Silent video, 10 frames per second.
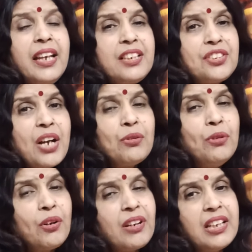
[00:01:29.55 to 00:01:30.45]
एक चाकू
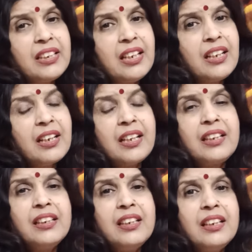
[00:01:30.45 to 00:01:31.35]
और काला धागा
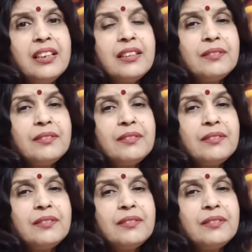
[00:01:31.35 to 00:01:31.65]
करके देखें